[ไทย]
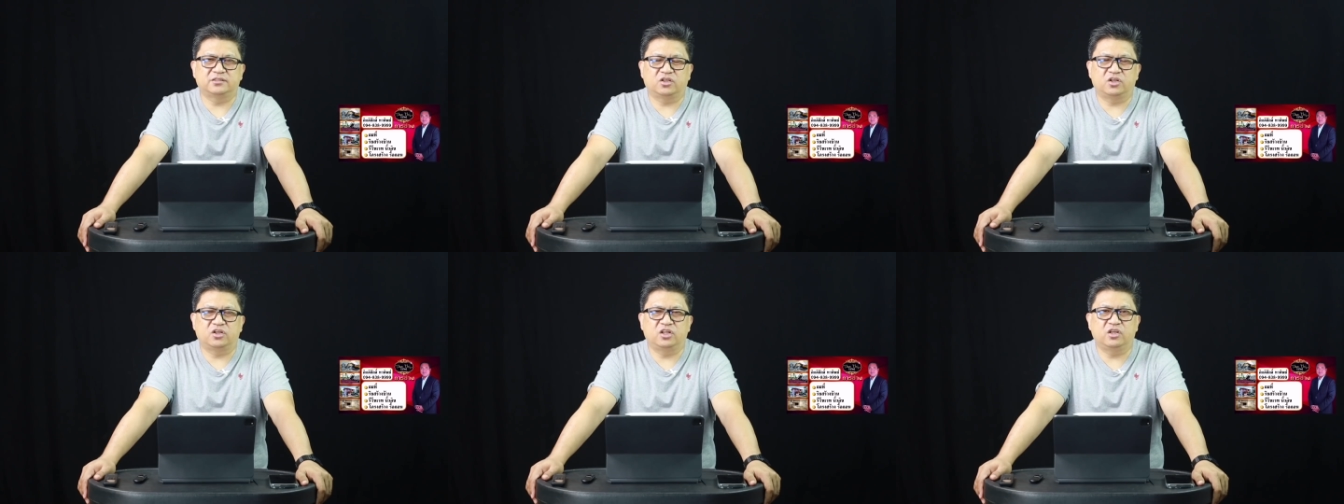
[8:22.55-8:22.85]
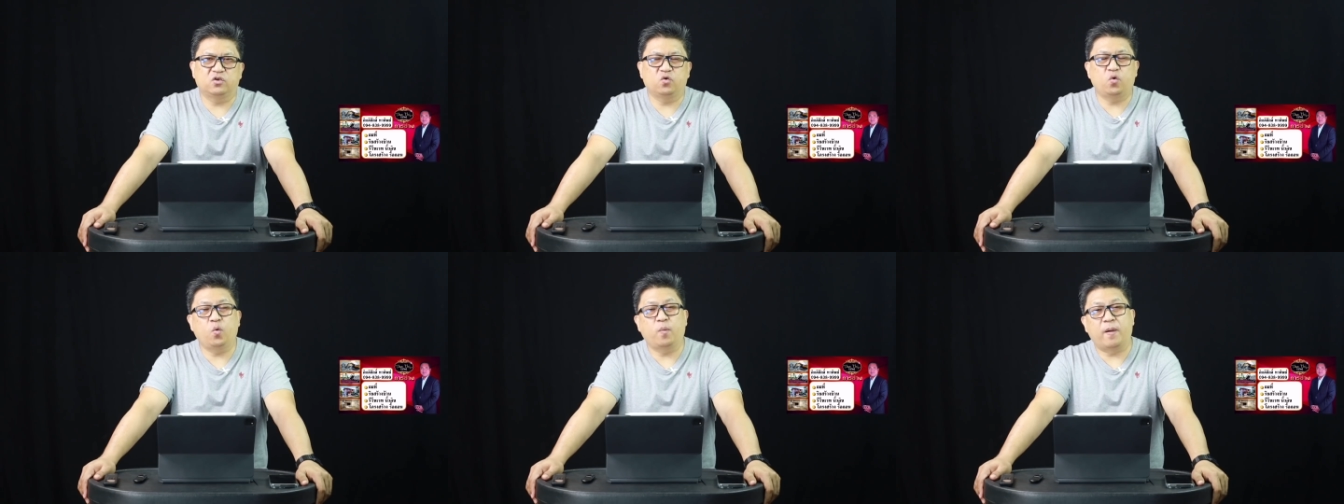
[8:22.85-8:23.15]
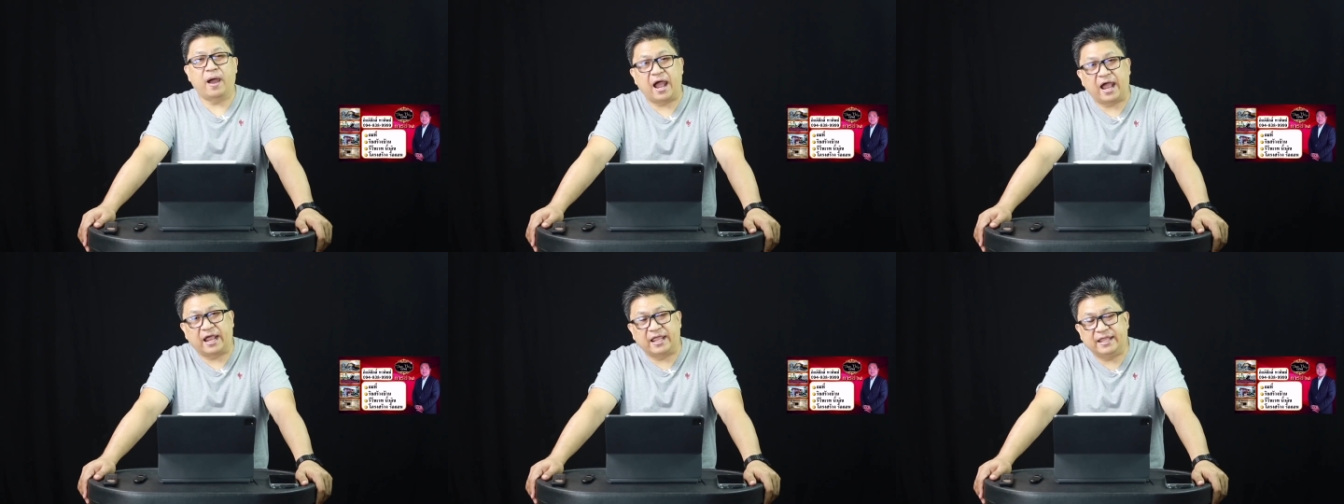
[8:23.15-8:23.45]
เจ้าหน้าที่กู้
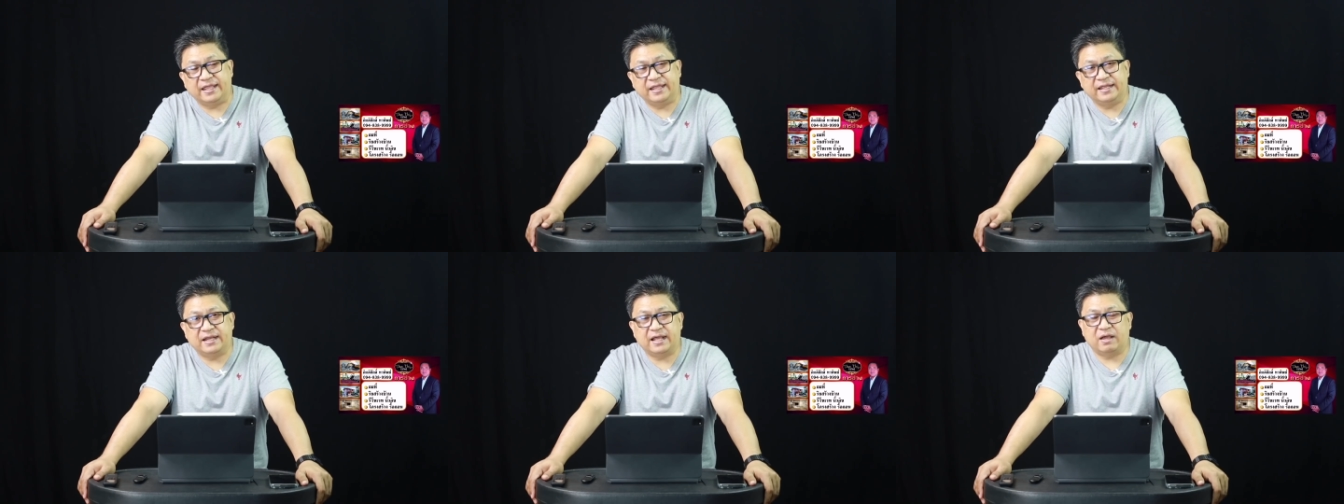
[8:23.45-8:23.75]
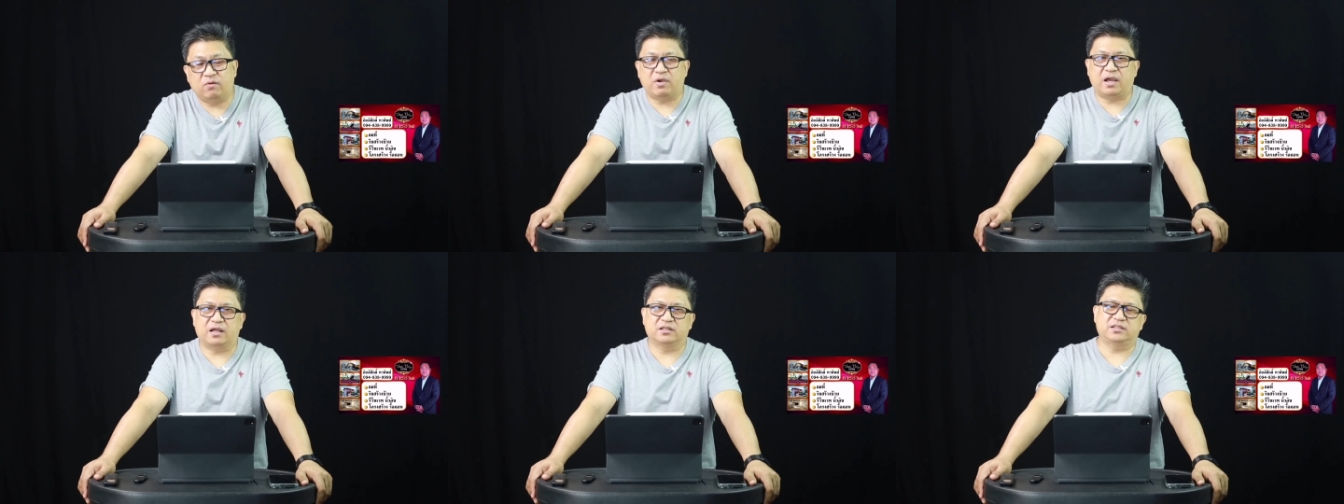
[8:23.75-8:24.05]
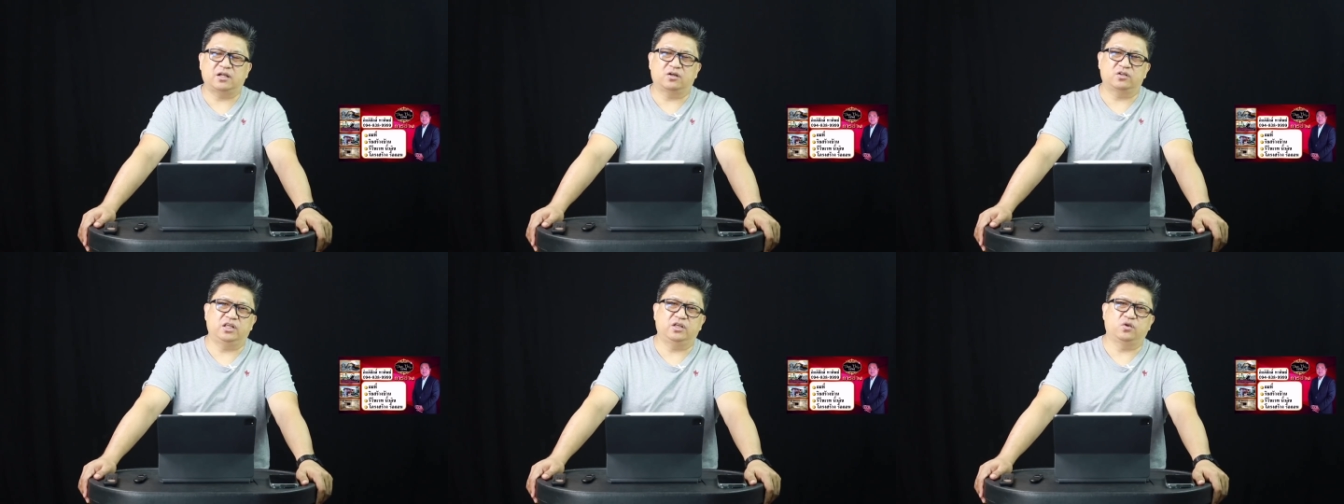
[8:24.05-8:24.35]
ภัยนะว่า
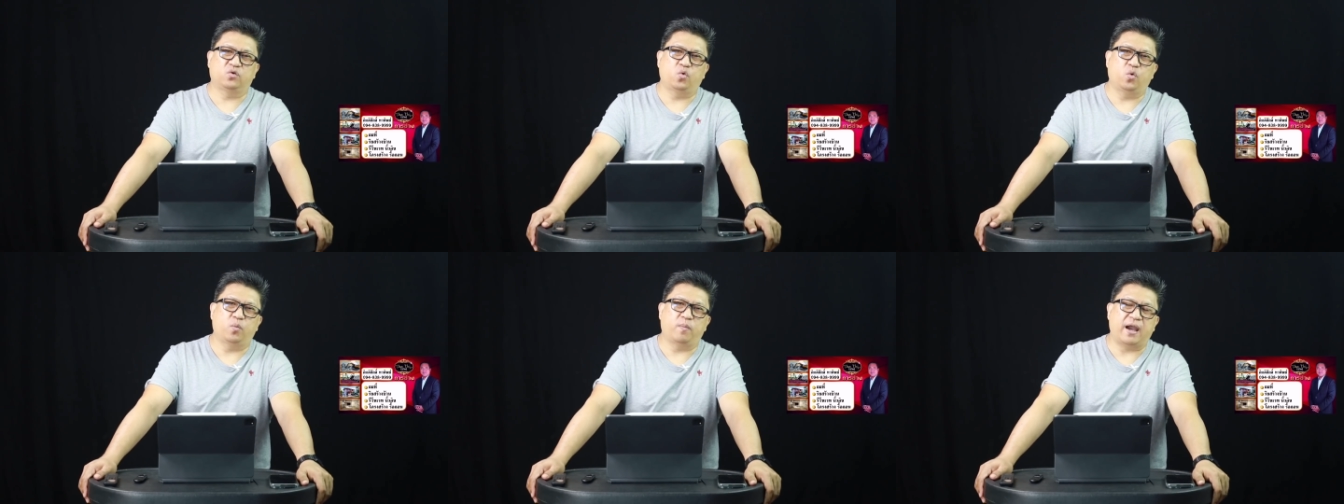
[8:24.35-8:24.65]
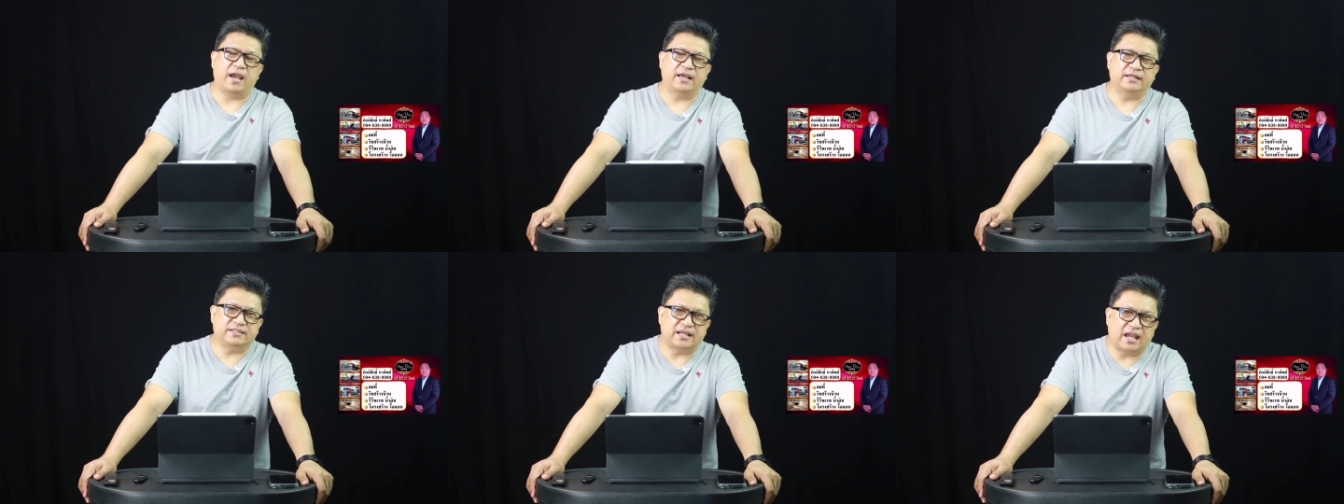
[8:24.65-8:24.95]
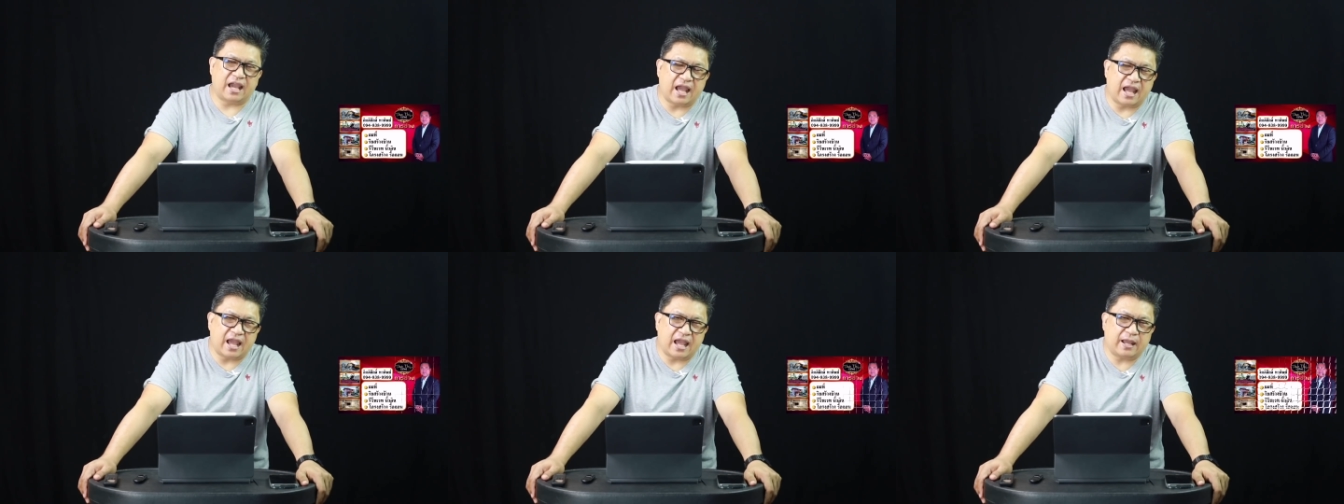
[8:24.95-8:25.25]
เจ้าหน้าที่กู้ภัย
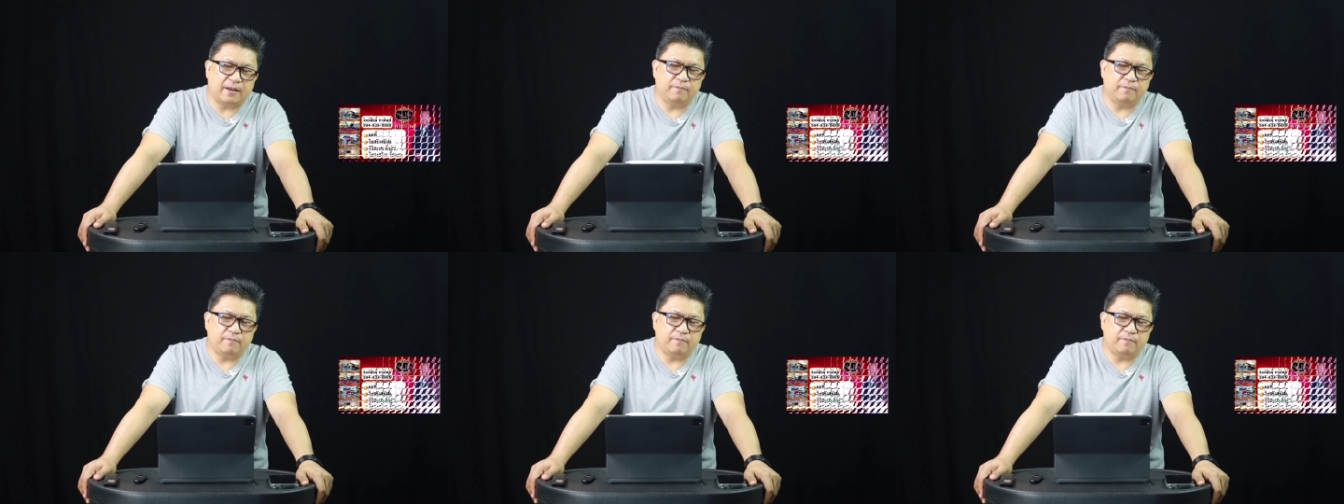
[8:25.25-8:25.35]
ช้า